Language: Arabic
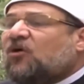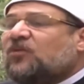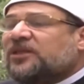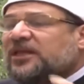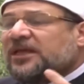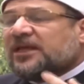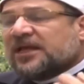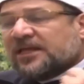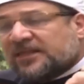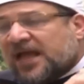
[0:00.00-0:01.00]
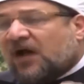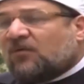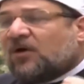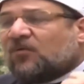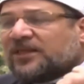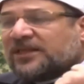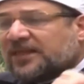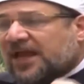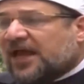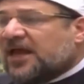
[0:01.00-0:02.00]
ودي دعوة
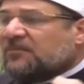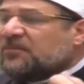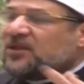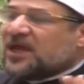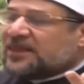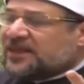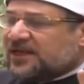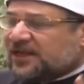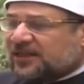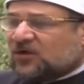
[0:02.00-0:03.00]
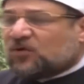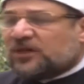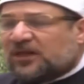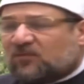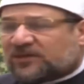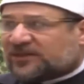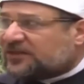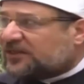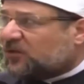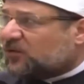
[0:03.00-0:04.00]
ونداء بنأديه لكل
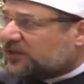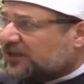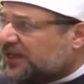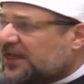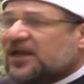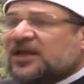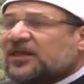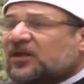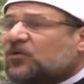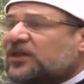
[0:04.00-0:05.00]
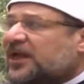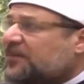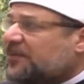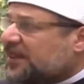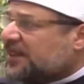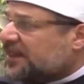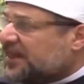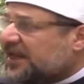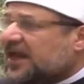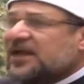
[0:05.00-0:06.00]
المؤسسات الوطنية لكل الجمعيات
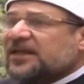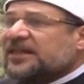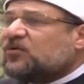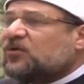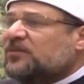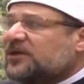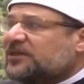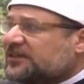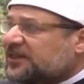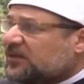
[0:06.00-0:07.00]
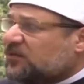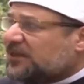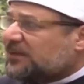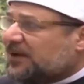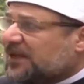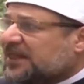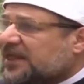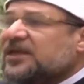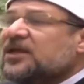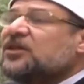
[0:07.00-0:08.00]
الأهلية لكل مؤسسات المجتمع
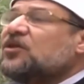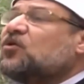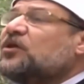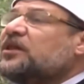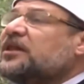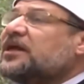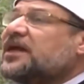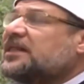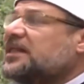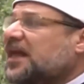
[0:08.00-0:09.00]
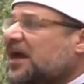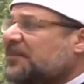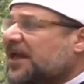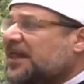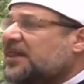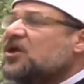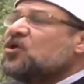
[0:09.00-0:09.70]
المدني لكل رجال الأعمال